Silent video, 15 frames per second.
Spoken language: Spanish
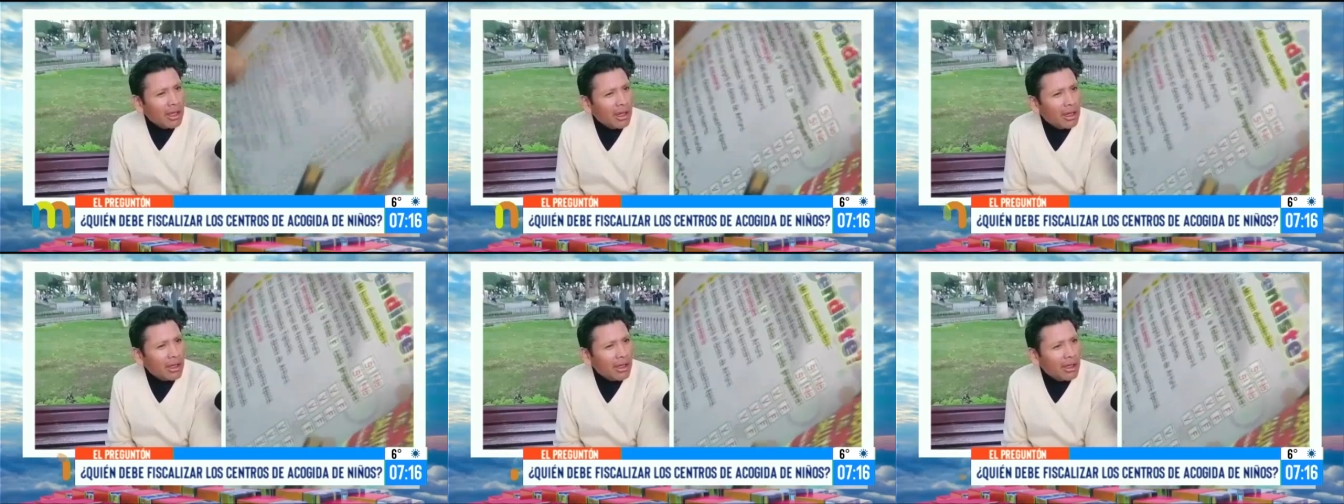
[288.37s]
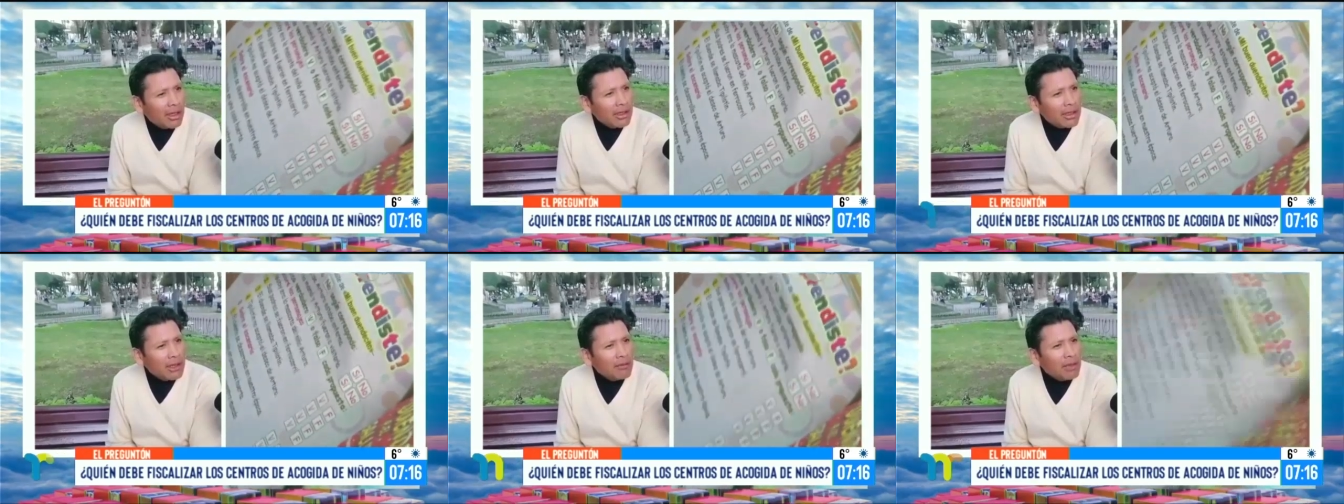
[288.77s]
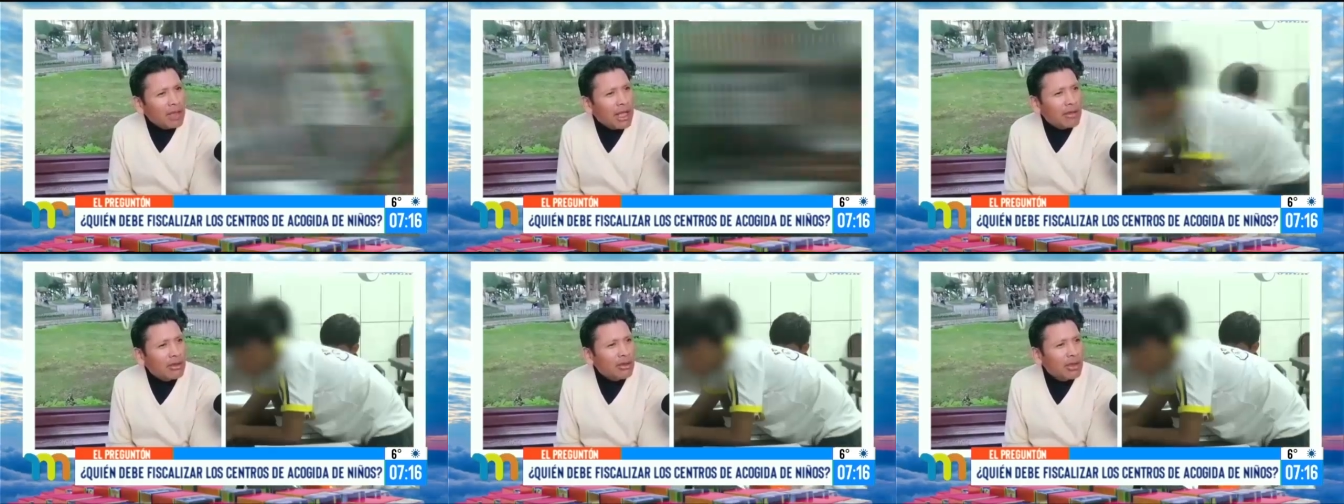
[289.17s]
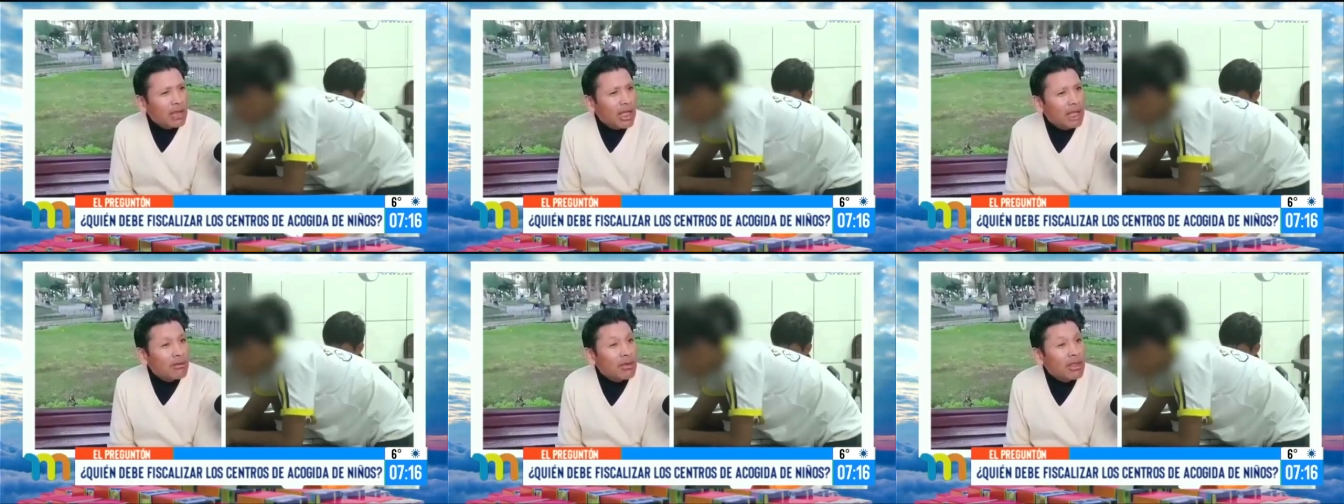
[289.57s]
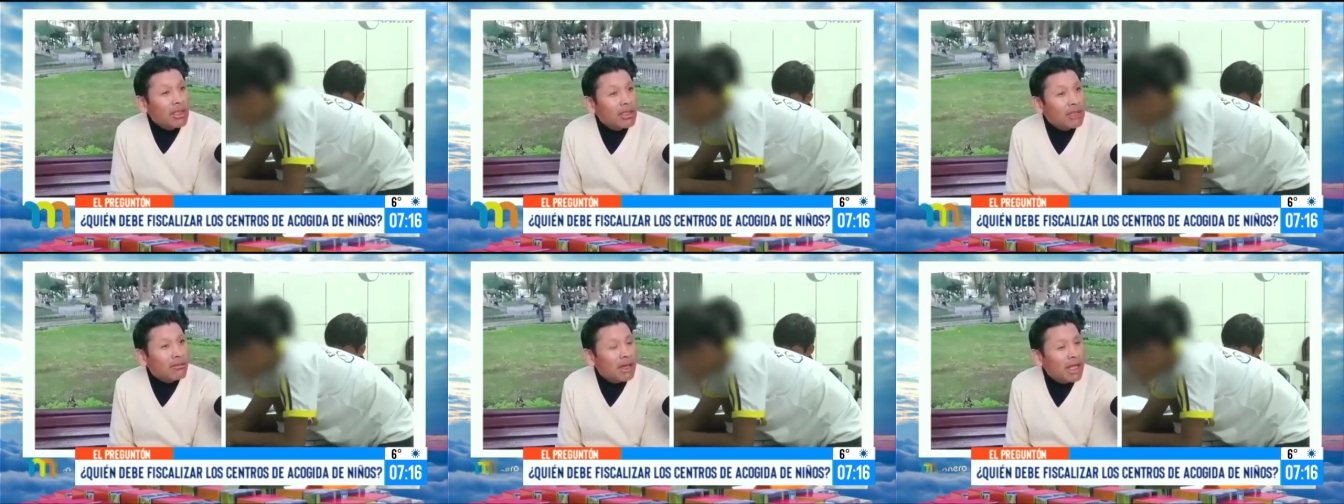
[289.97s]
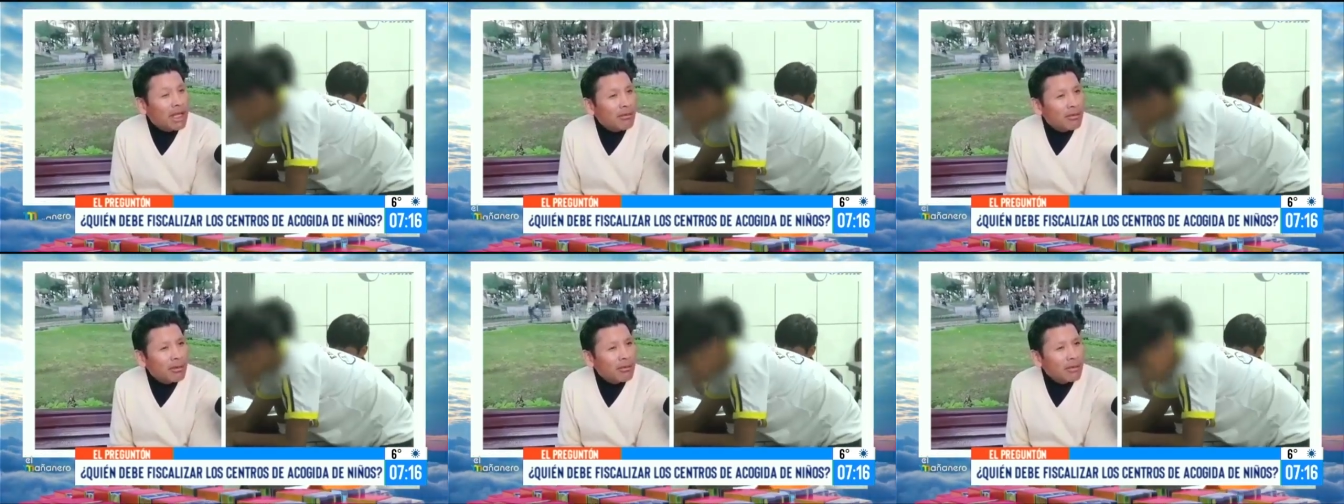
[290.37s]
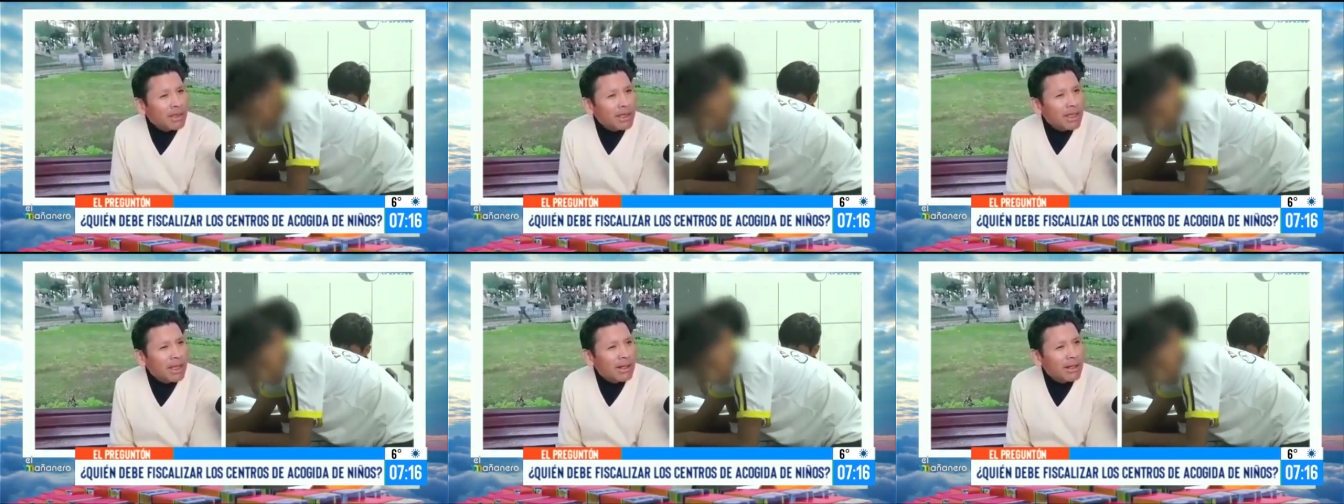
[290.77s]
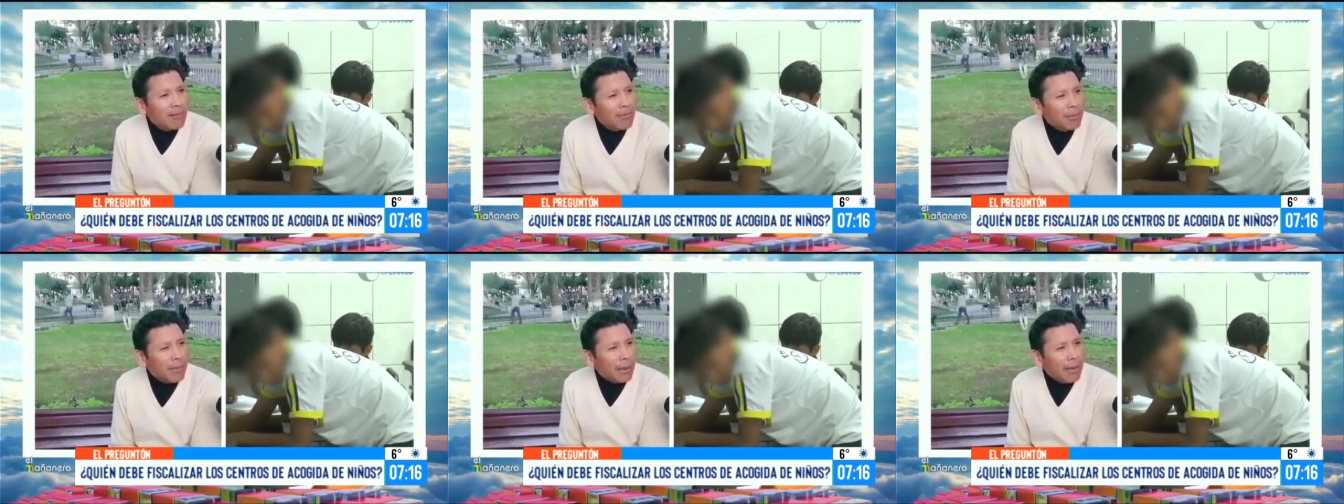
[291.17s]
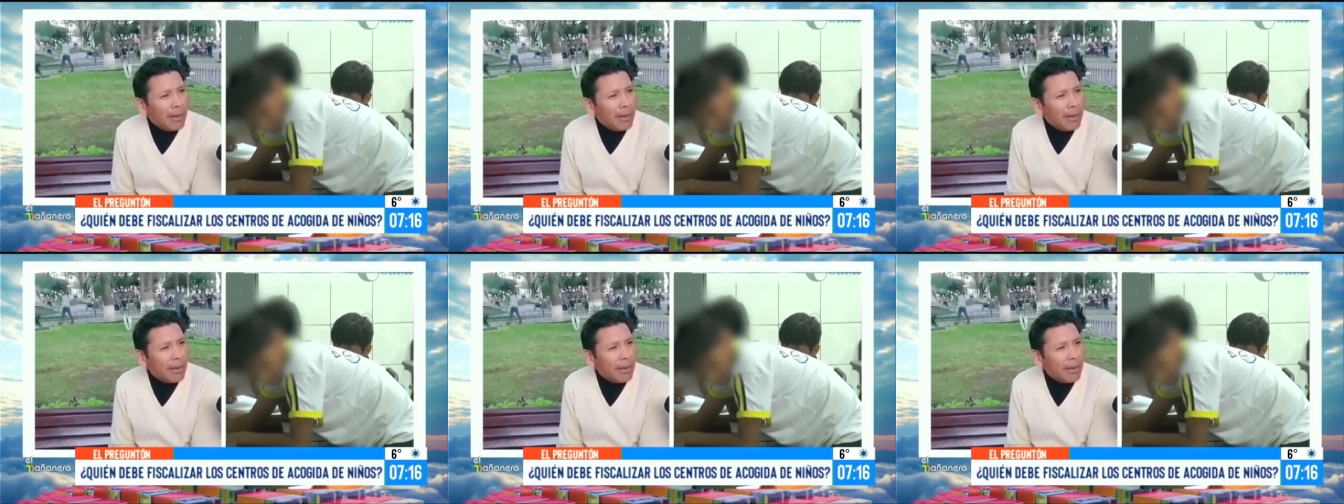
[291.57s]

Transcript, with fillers: Eh, están pues las autoridades municipales para empezar,